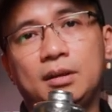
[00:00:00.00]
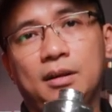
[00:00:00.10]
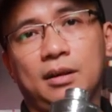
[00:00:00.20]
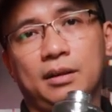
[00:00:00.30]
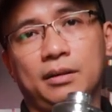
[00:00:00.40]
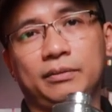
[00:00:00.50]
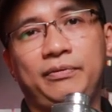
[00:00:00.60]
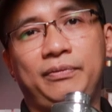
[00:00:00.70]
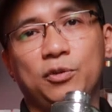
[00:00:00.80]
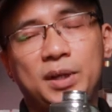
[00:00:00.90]
uh,
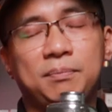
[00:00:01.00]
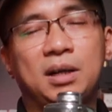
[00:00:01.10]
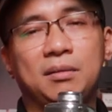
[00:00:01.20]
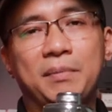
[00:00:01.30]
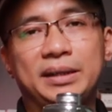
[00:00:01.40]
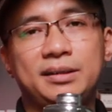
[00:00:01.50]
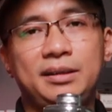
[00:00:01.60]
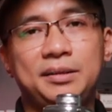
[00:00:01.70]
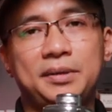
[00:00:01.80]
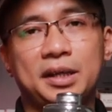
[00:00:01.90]
phổ biến bằng
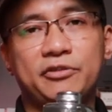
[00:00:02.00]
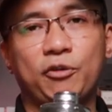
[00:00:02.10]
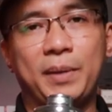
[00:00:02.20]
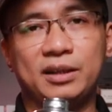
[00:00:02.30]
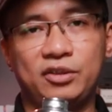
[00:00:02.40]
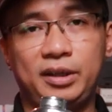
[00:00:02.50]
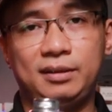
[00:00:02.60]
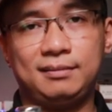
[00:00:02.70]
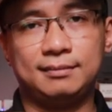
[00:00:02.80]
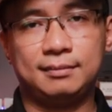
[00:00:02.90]
Bentley Intense for Men, cho nên